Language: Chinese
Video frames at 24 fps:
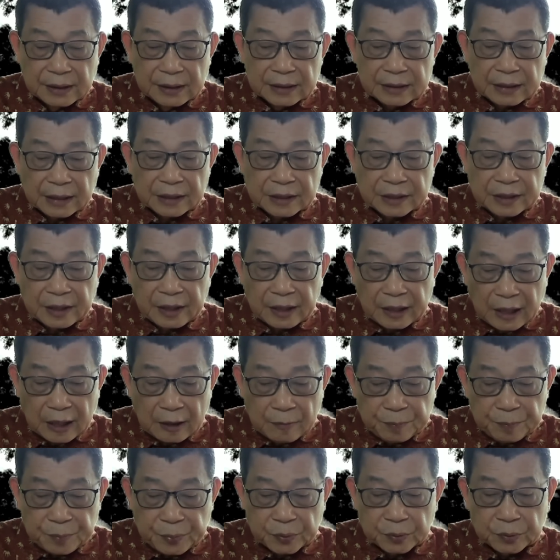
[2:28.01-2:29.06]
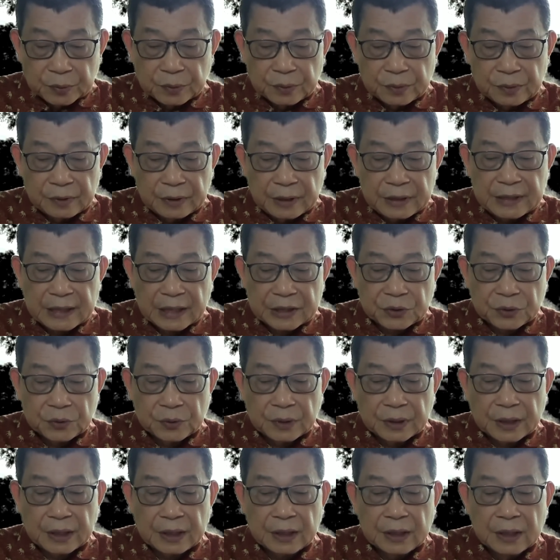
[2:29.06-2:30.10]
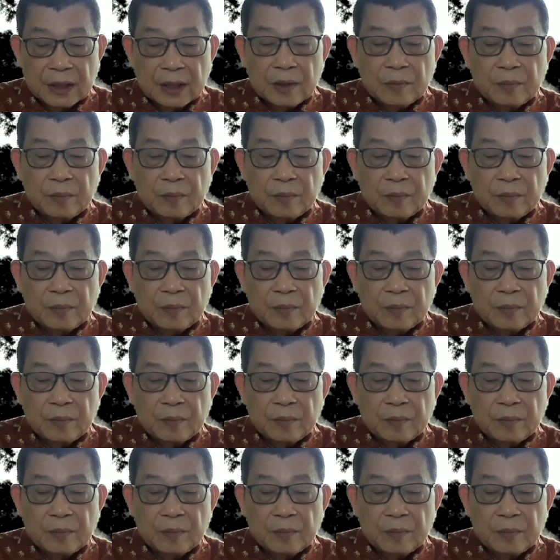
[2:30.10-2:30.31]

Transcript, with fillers: 但是特朗普，人家说呢，